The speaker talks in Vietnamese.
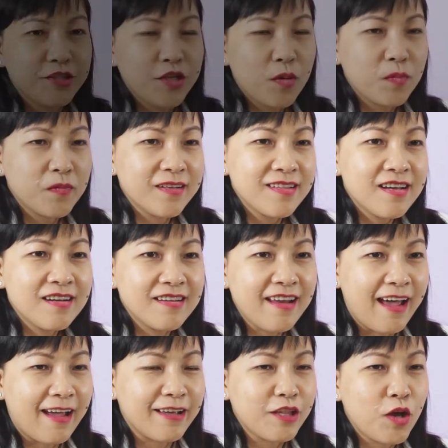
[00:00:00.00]
trong cái thời
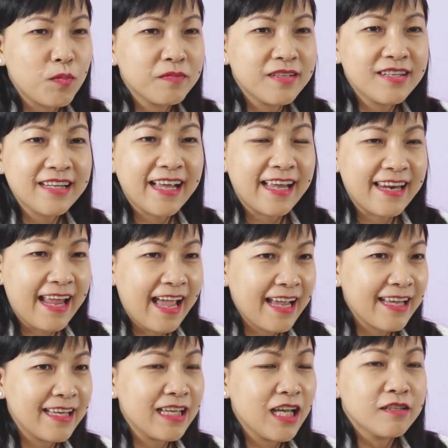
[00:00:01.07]
đại thông tin ngày
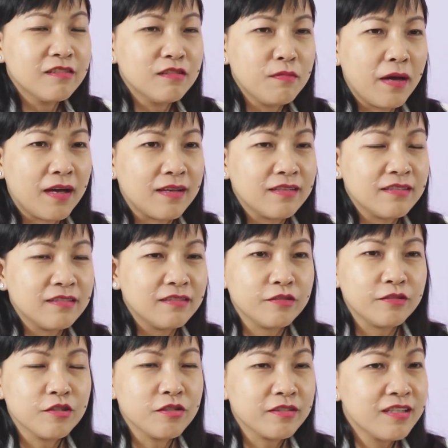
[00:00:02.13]
nay người bệnh
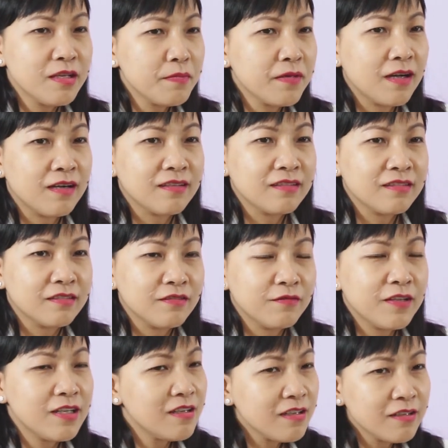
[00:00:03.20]
được tiếp cận
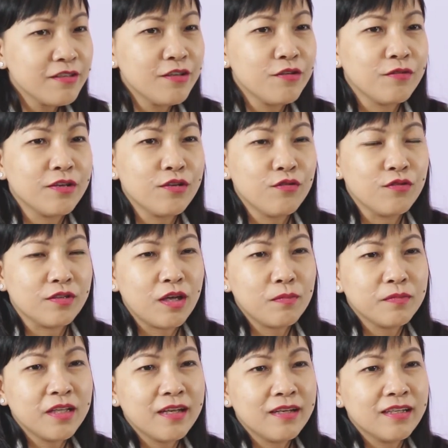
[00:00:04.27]
với rất nhiều cái nguồn
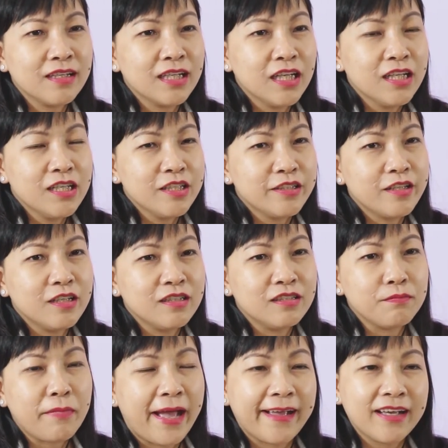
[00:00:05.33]
thông tin từ
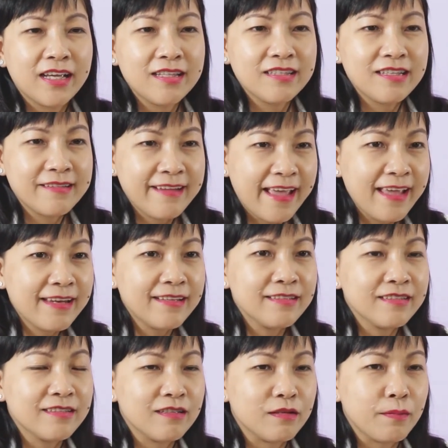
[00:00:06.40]
mạng internet
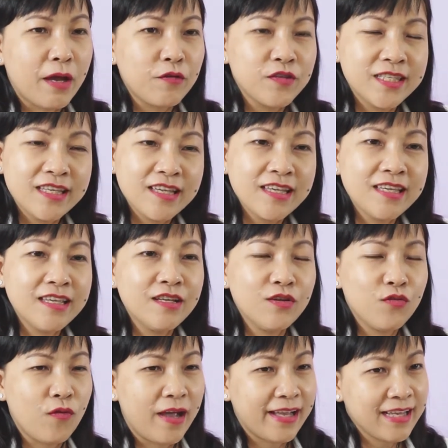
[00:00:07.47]
về báo chí
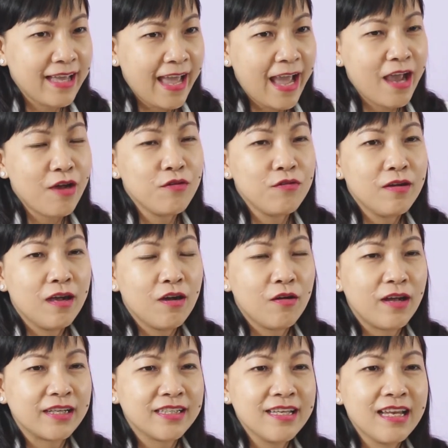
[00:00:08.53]
quảng cáo
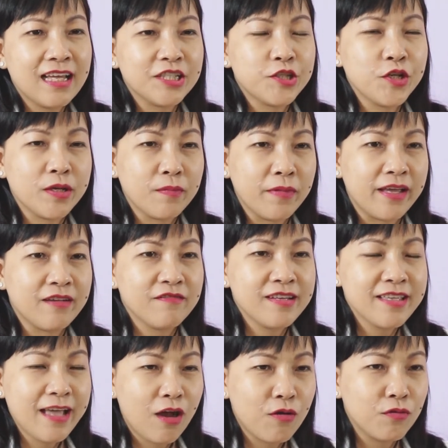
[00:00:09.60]
hoặc chí là truyền miệng với
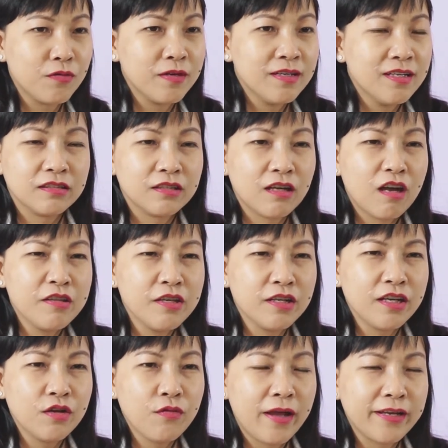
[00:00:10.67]
nhau có những
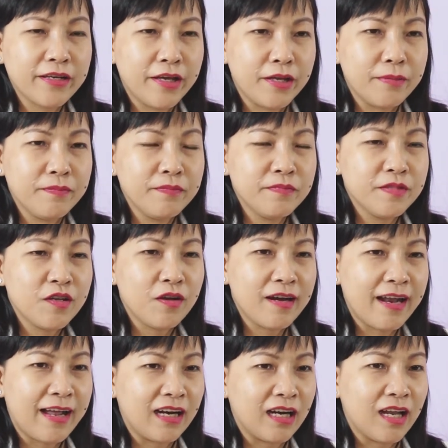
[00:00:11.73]
cái quan điểm cho
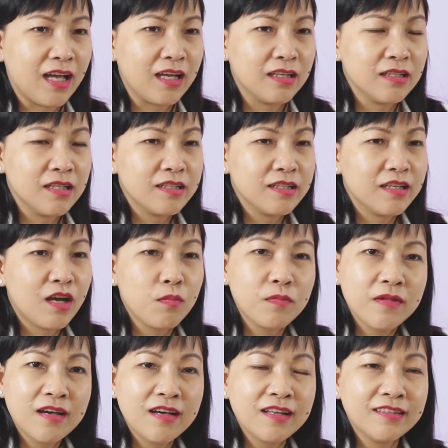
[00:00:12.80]
rằng là
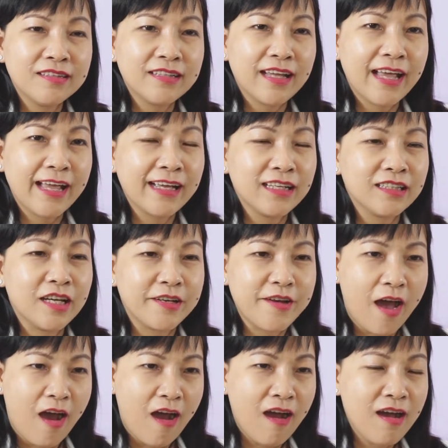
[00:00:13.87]
không nên ăn thịt
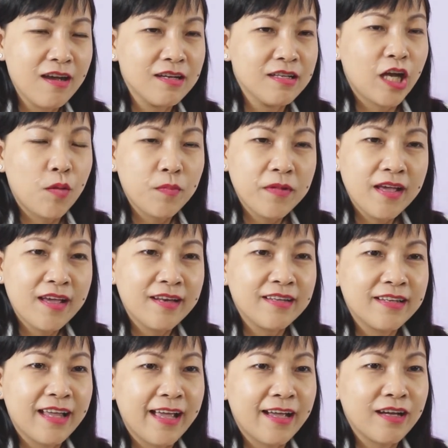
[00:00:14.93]
đỏ không
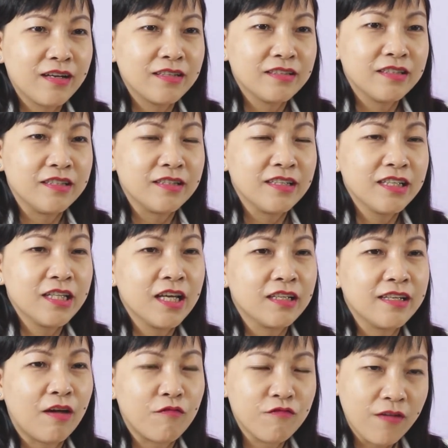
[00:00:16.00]
nên ăn những cái thịt
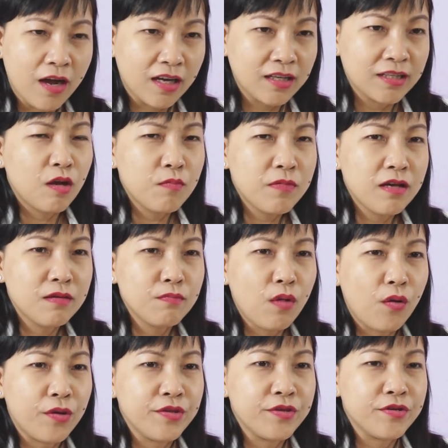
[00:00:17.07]
động vật không nên
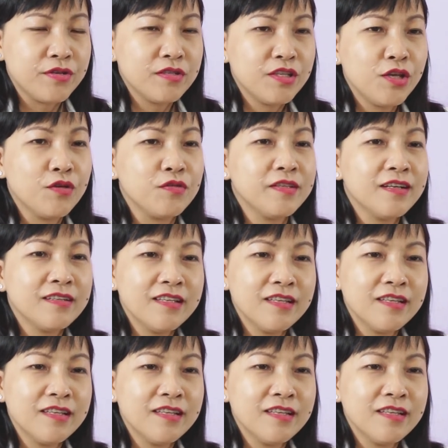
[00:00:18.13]
bồi dưỡng nhiều chất